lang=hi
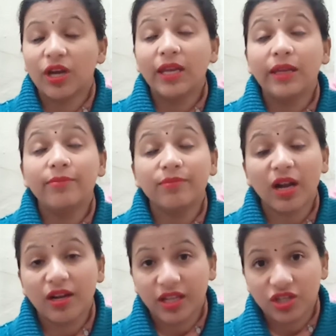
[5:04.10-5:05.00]
जो है
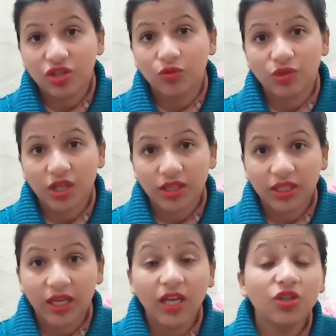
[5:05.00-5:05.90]
इम्प्लांटेशन हो
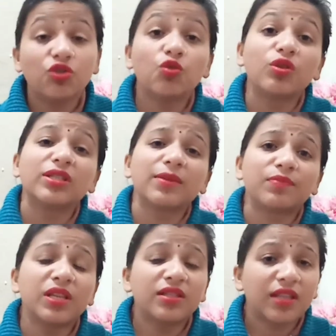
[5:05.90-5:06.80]
जाती है जो कि
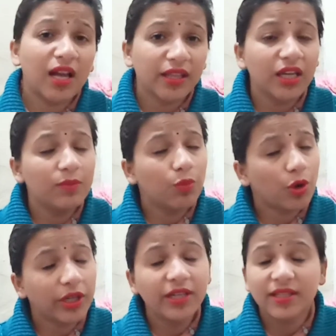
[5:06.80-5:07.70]
सबसे ज़्यादा
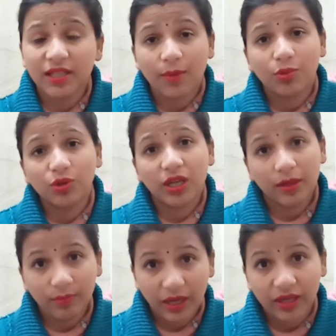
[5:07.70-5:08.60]
इम्पॉर्टेंट स्टेप होता
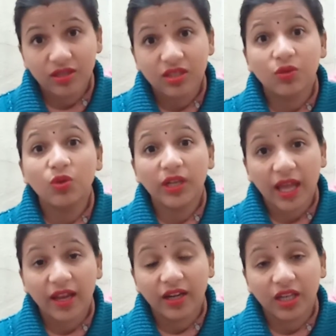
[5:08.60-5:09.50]
है प्रेगनेंसी को
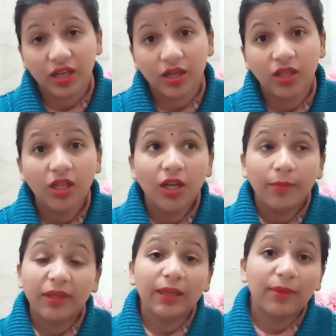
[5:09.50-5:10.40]
ठहरने का
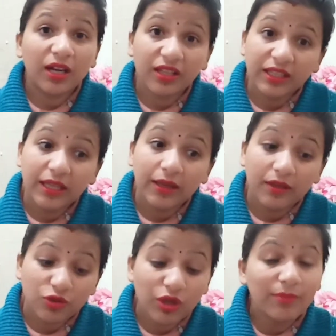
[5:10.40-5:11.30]
मतलब अगर ये
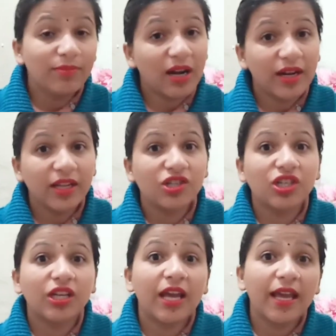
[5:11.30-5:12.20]
जो
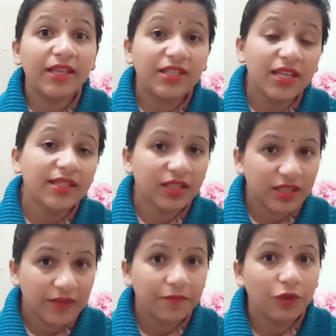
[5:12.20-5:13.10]
इम्प्लांटेशन है ये
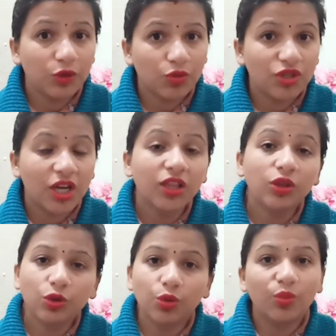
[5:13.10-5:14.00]
सक्सेसफुली हो जाए
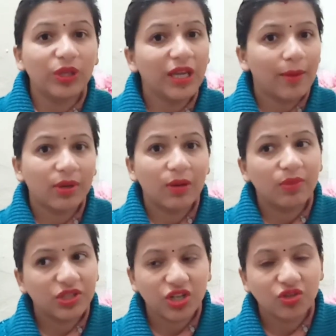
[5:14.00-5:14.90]
तो ही आपका
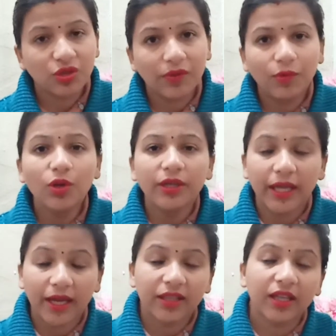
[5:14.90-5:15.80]
बच्चा जो है वो
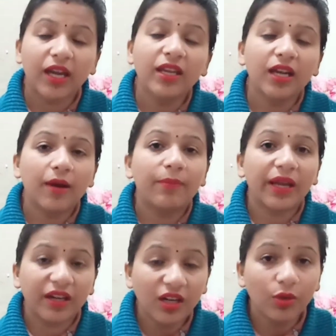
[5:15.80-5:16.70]
ठहरता है या आप
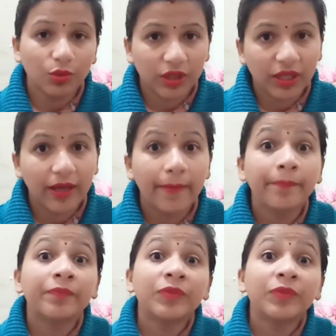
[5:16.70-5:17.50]
प्रेग्नेंट होते हैं